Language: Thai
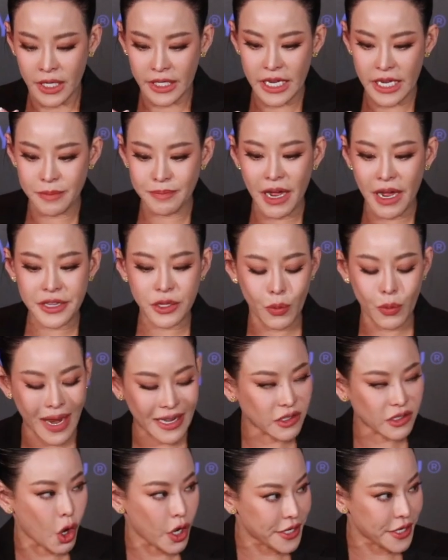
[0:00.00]
กินมังสวิรั
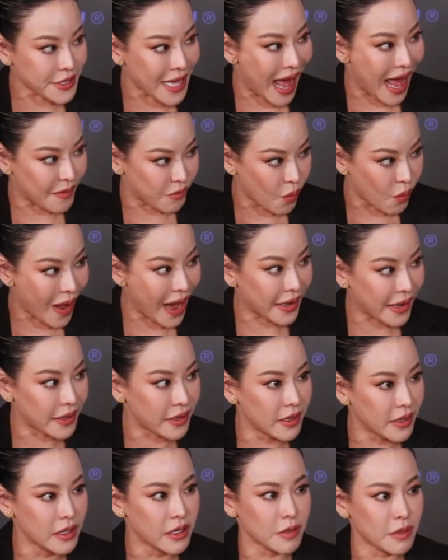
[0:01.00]
ตก่อน 3 วัน
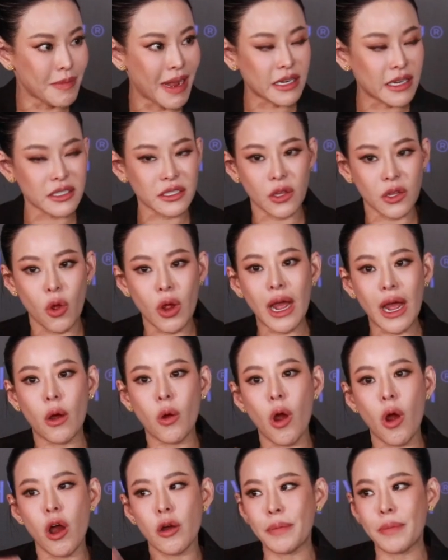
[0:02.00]
หรือไม่ก็จะต้องเข้า
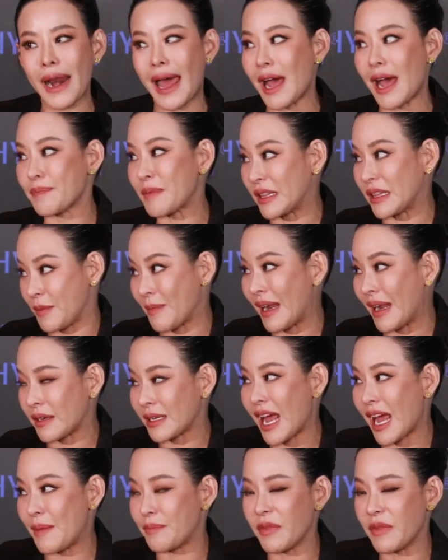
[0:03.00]
ห้องพระปฏิบัติ
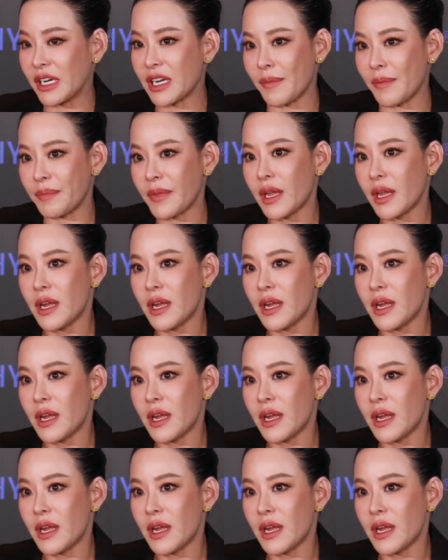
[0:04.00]
ธรรมเหมือนกับ